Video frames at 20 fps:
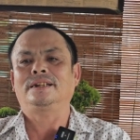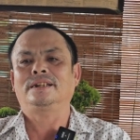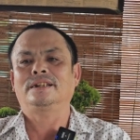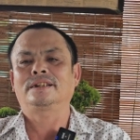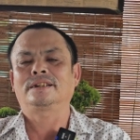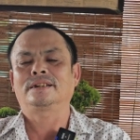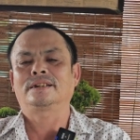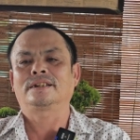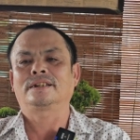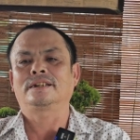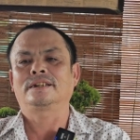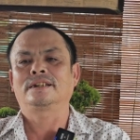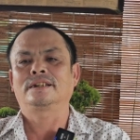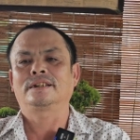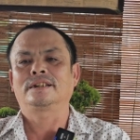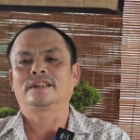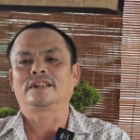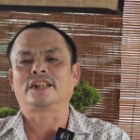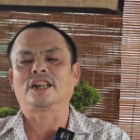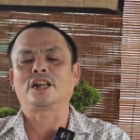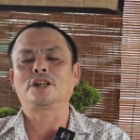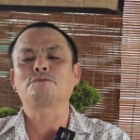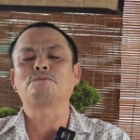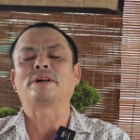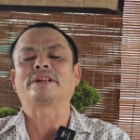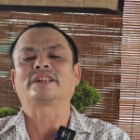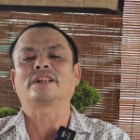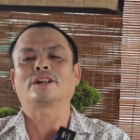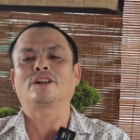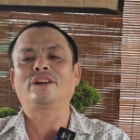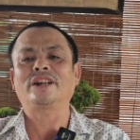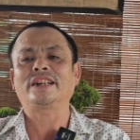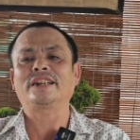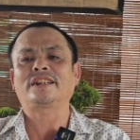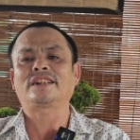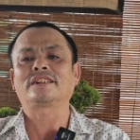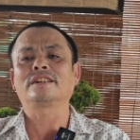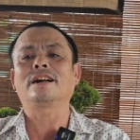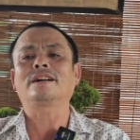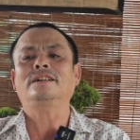vấn đề đó là nó nó nó mà như
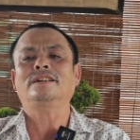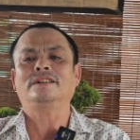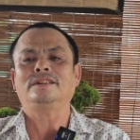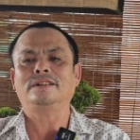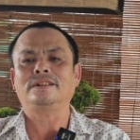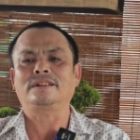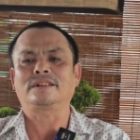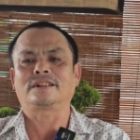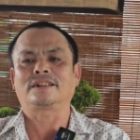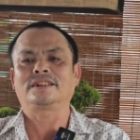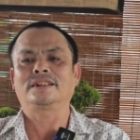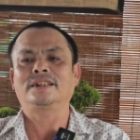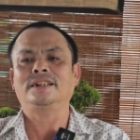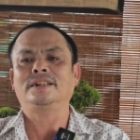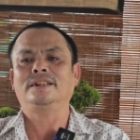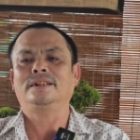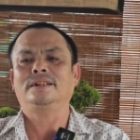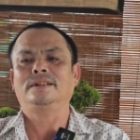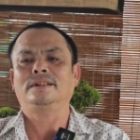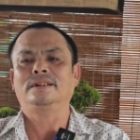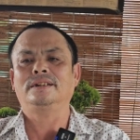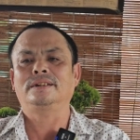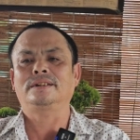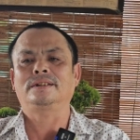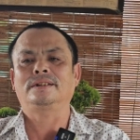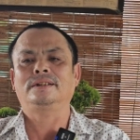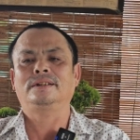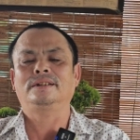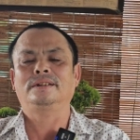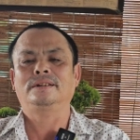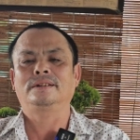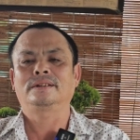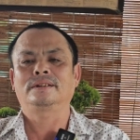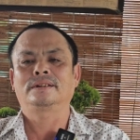nói trước là như thế ừ.